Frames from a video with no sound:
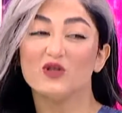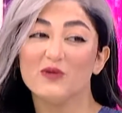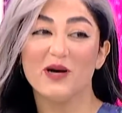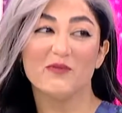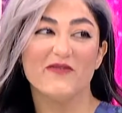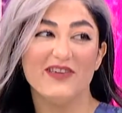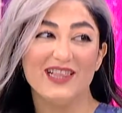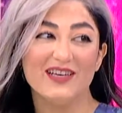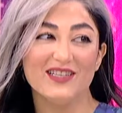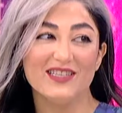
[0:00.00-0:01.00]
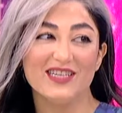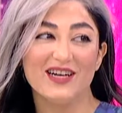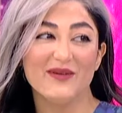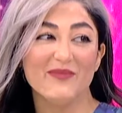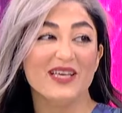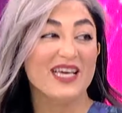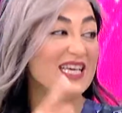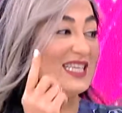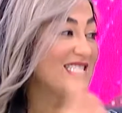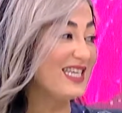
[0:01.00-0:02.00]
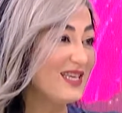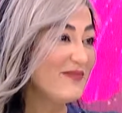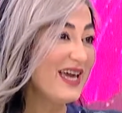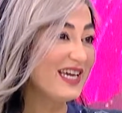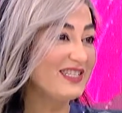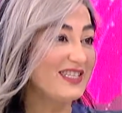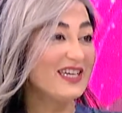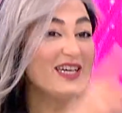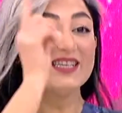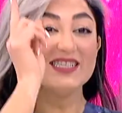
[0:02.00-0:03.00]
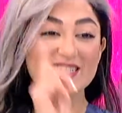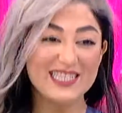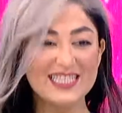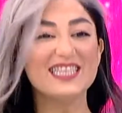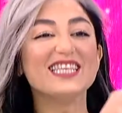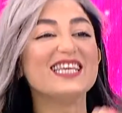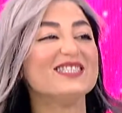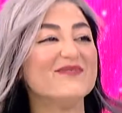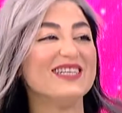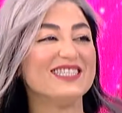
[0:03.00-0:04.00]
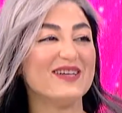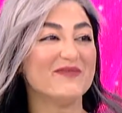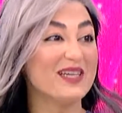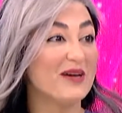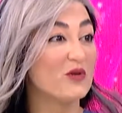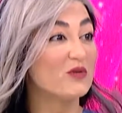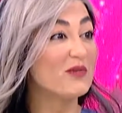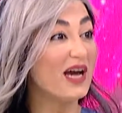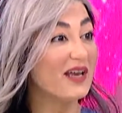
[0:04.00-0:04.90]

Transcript: kocaman bir villa alacağım. Tabii bak. Seni bekçi, bak. sizleri de hizmetçi yapacağım diyordum. O,